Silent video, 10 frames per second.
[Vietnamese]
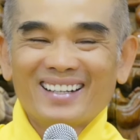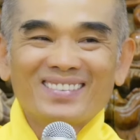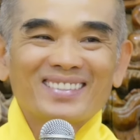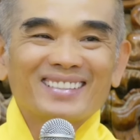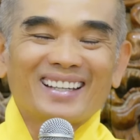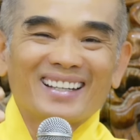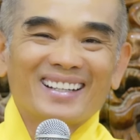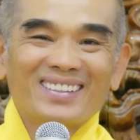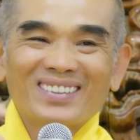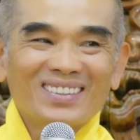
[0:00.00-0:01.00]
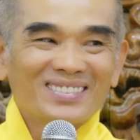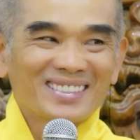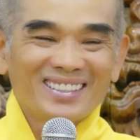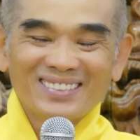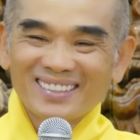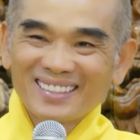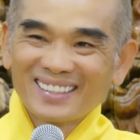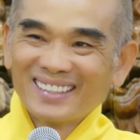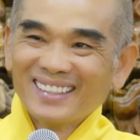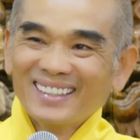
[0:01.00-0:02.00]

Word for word: Không có chạy đi đâu lộn xộn hết đó.